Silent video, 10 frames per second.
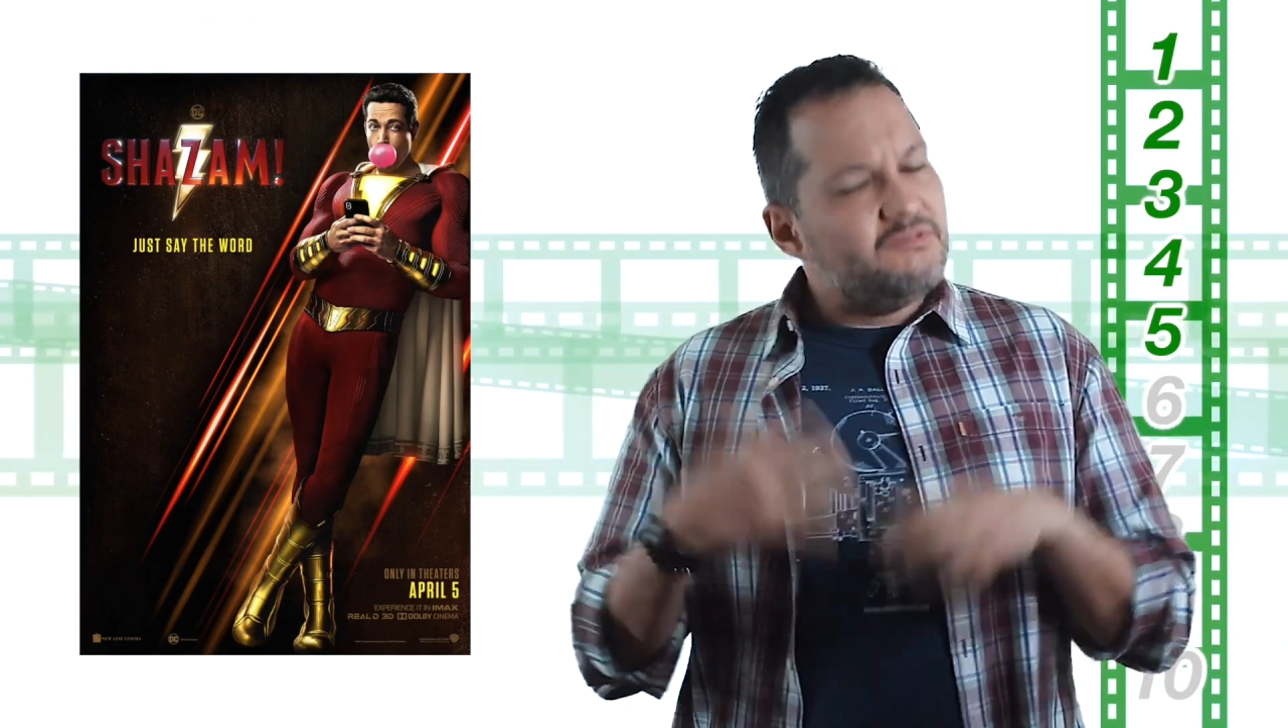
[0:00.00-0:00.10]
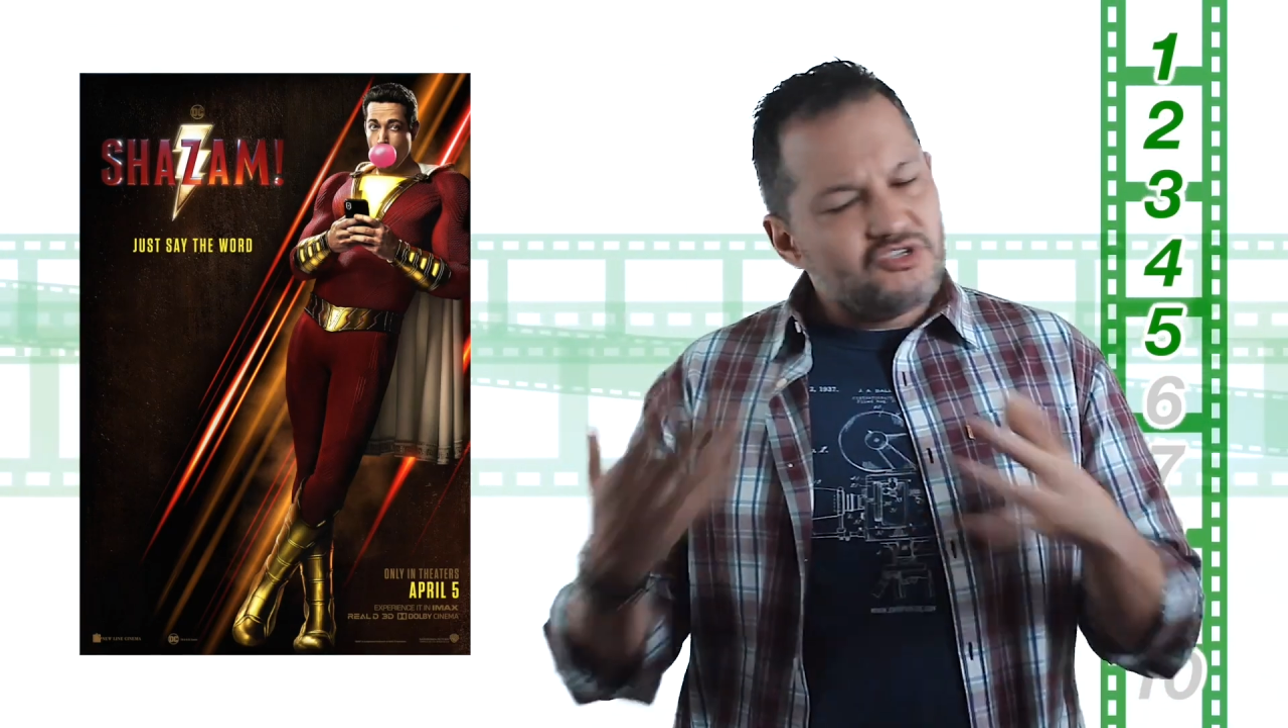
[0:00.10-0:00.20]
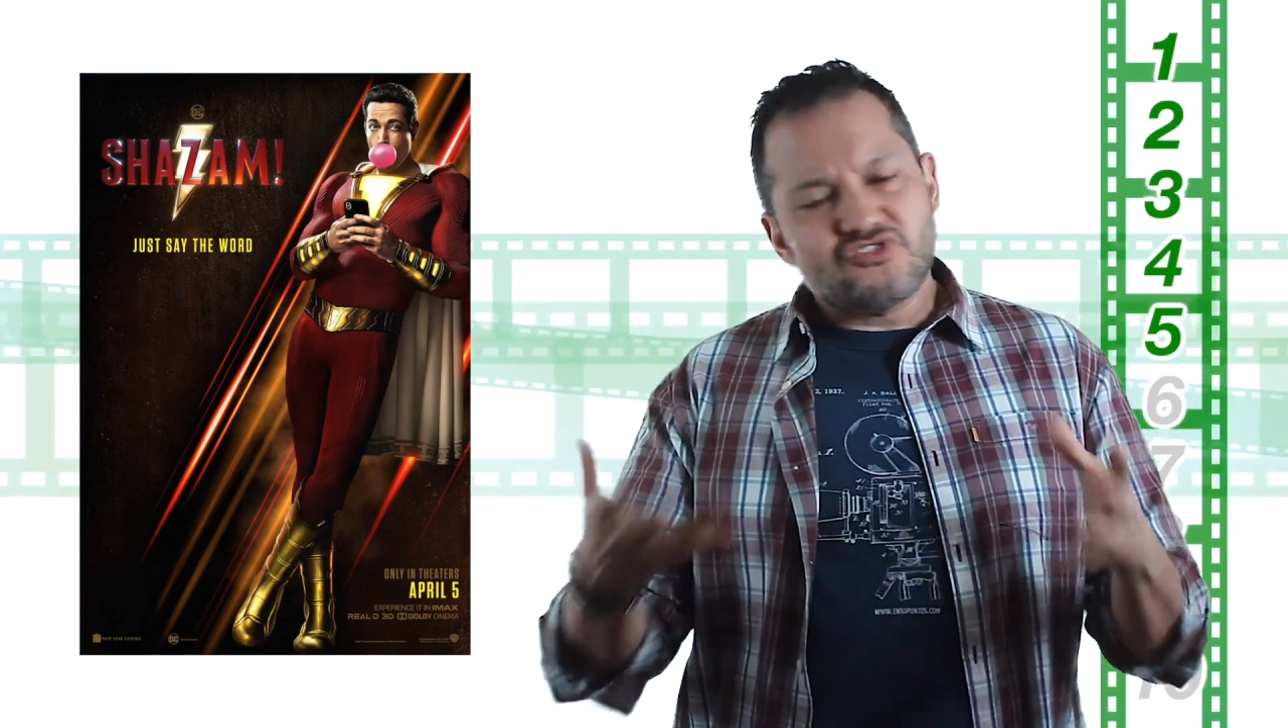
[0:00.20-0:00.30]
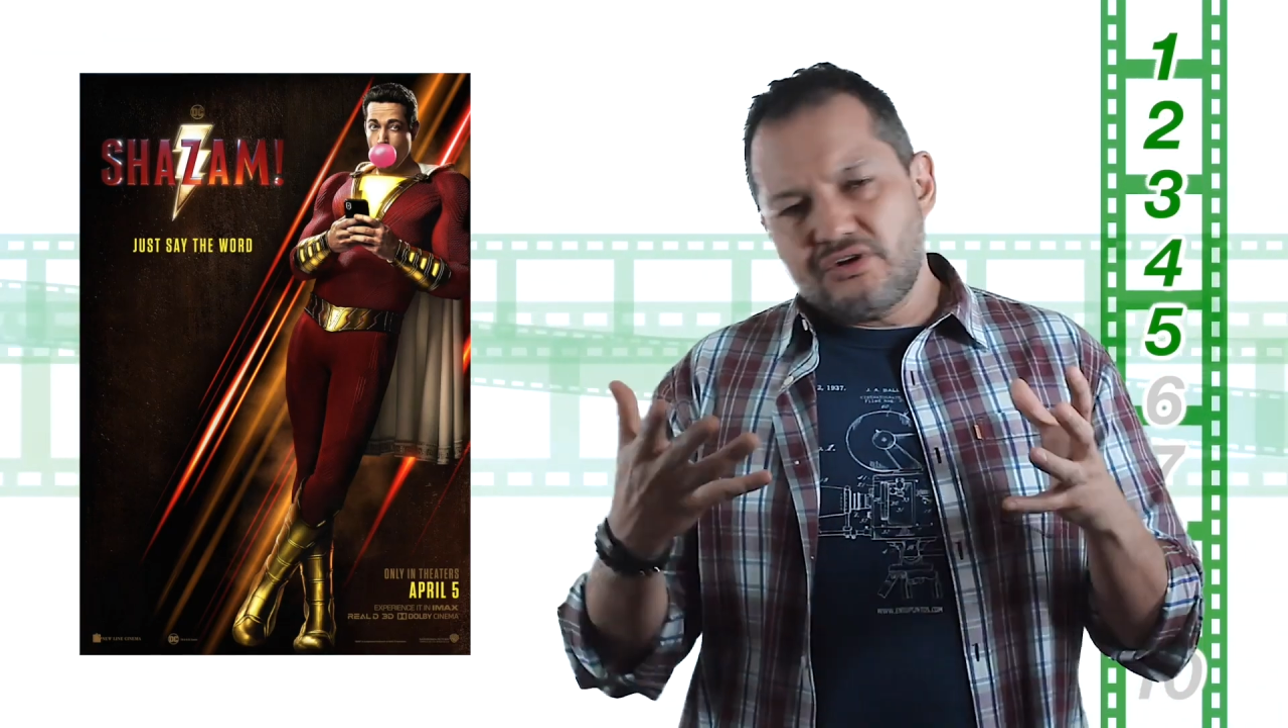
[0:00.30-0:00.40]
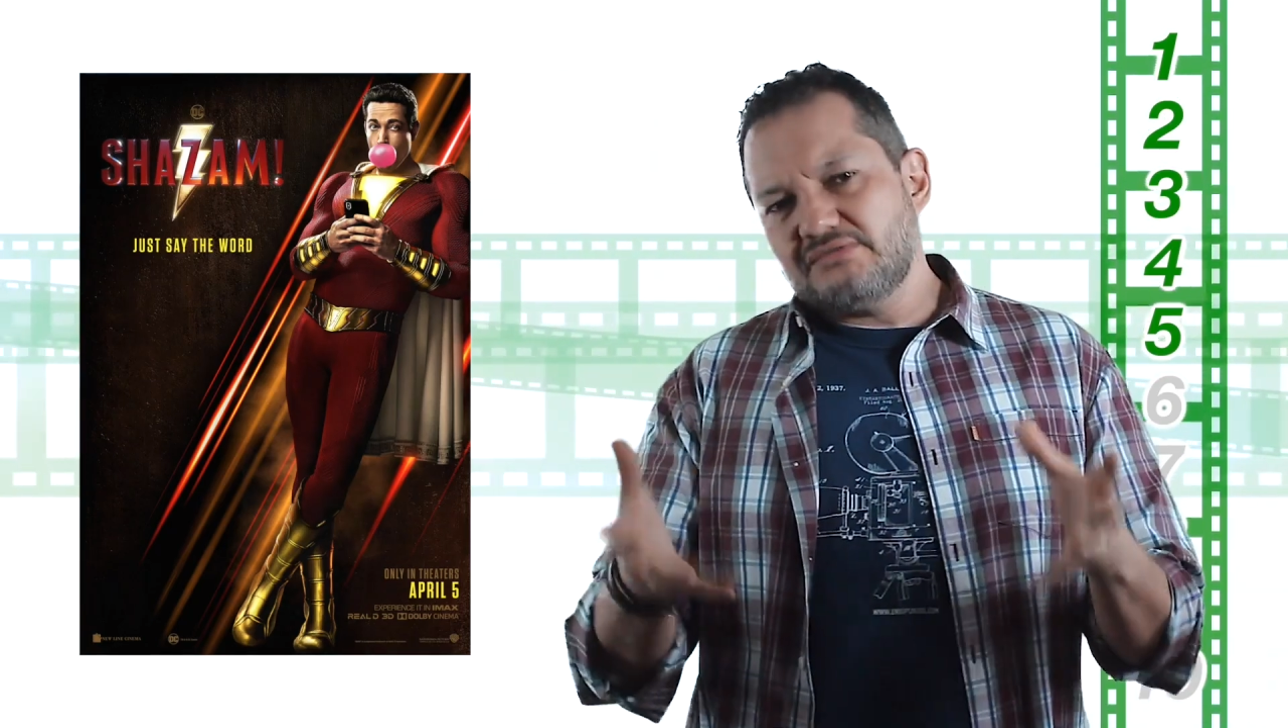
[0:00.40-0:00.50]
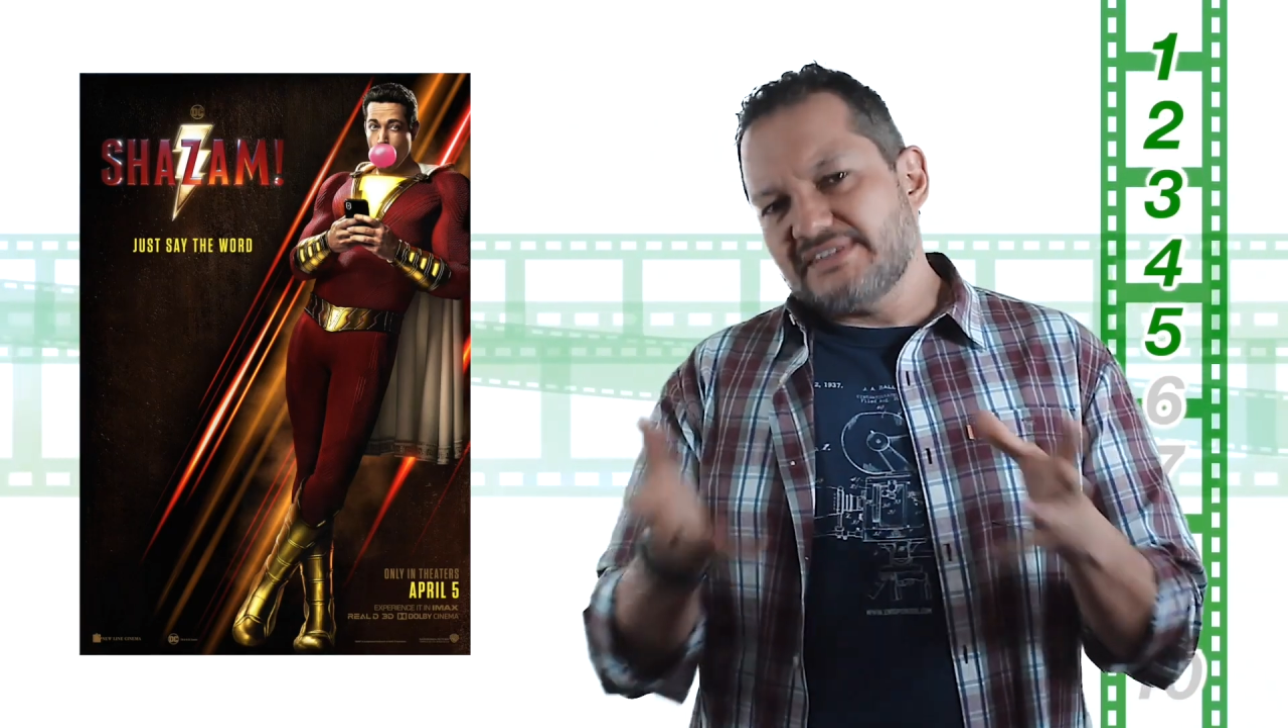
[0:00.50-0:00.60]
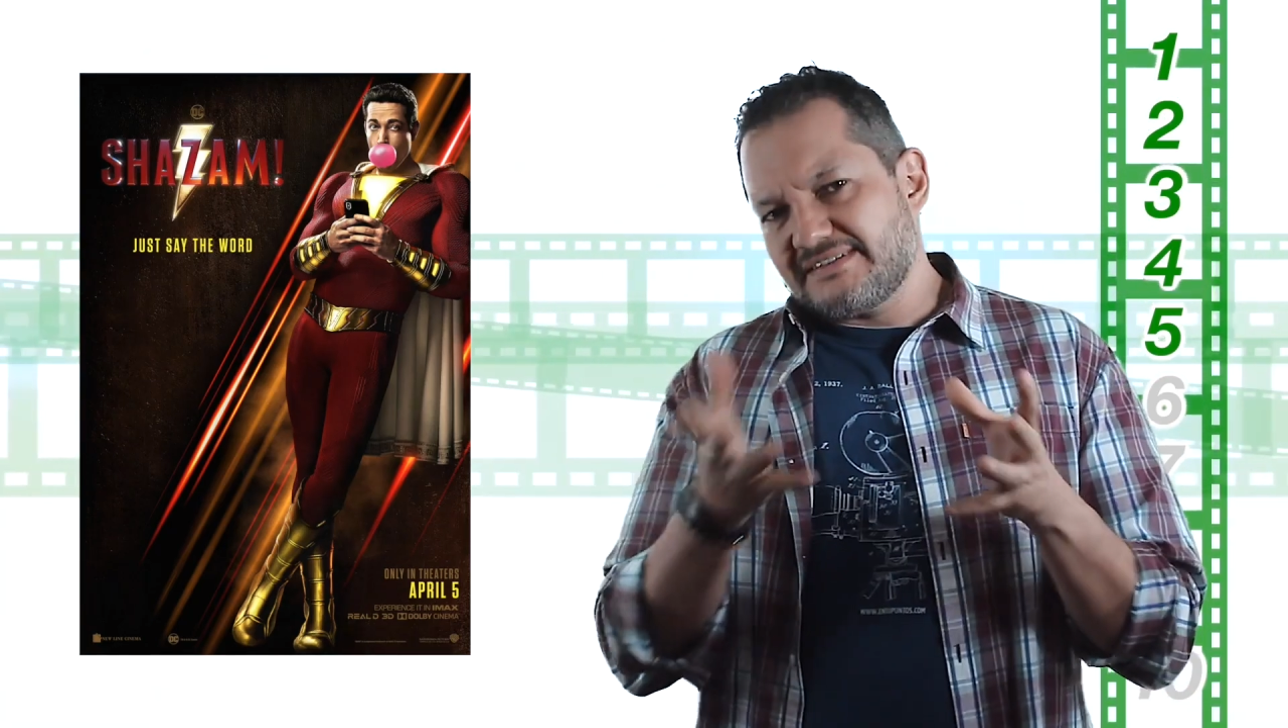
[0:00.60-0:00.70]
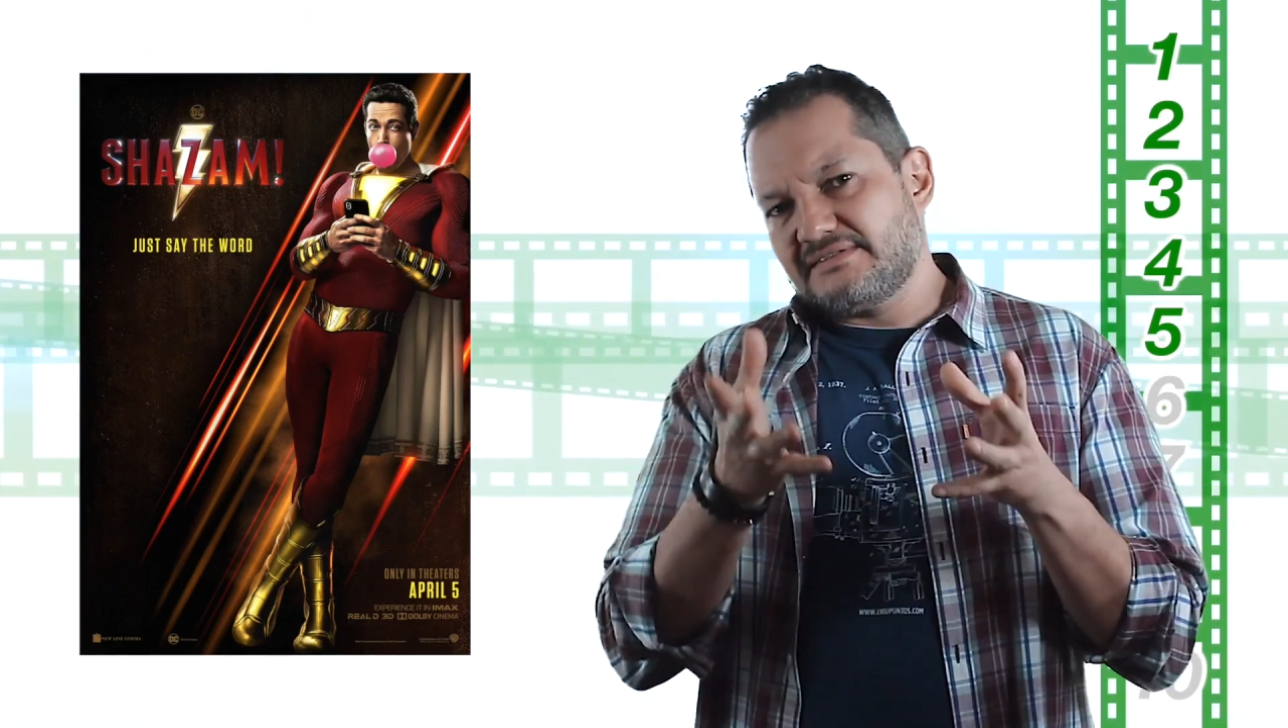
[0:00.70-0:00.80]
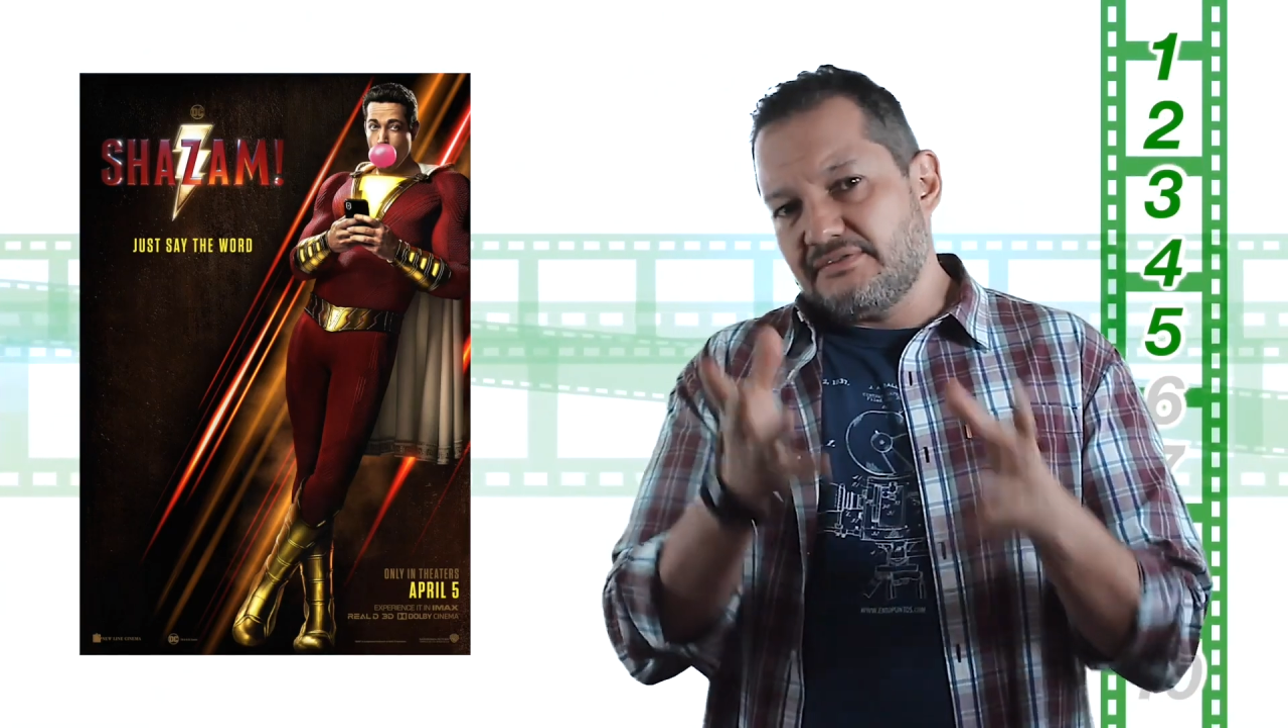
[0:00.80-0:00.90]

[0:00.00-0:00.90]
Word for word: No solo esas